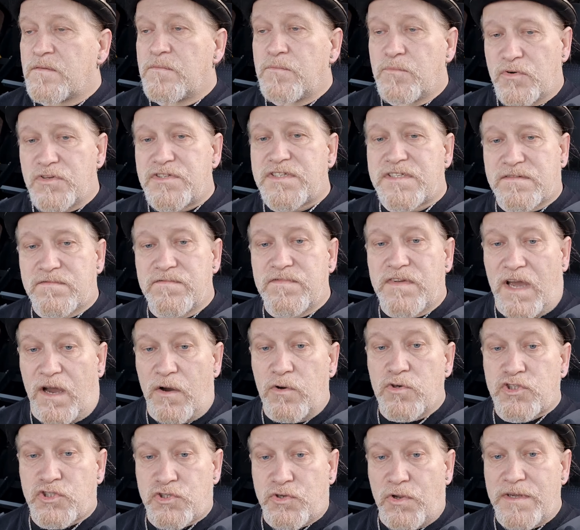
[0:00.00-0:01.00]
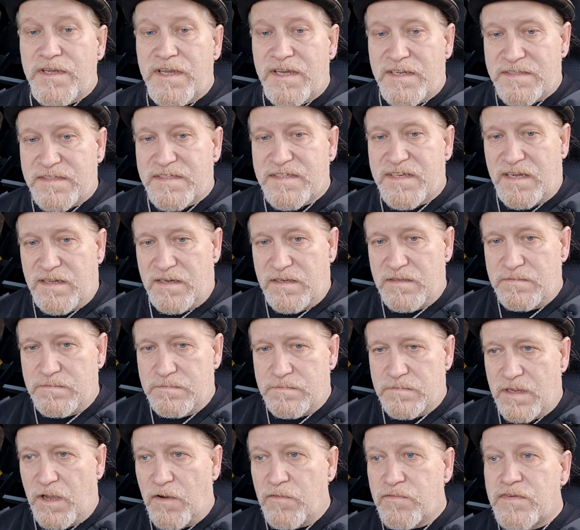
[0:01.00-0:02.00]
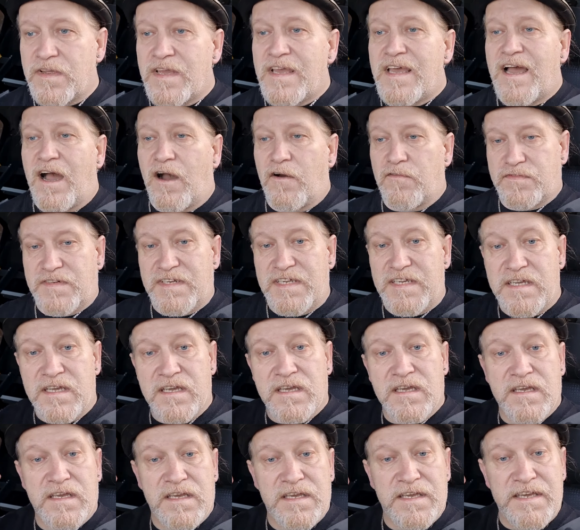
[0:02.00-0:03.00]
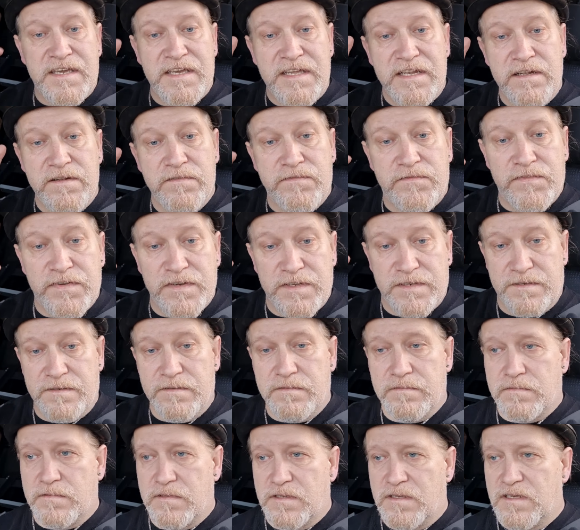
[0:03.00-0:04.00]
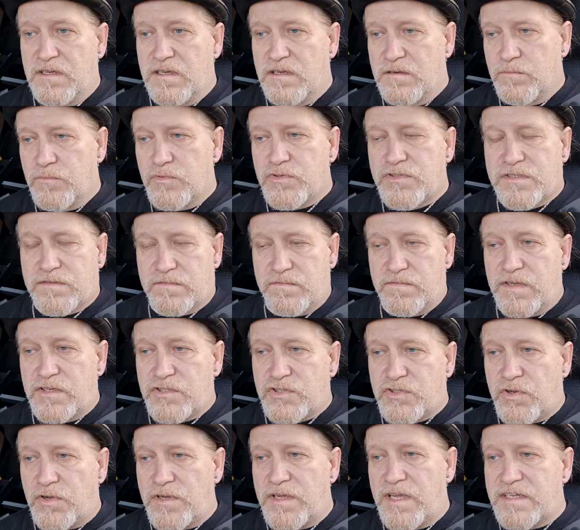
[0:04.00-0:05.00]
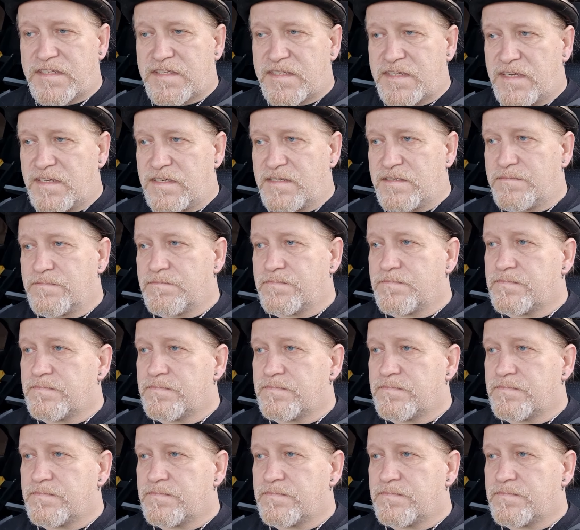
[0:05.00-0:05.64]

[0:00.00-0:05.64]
mussten wir auch Steuern zahlen. Auf, auf die Hilfen mussten wir Steuer zahlen.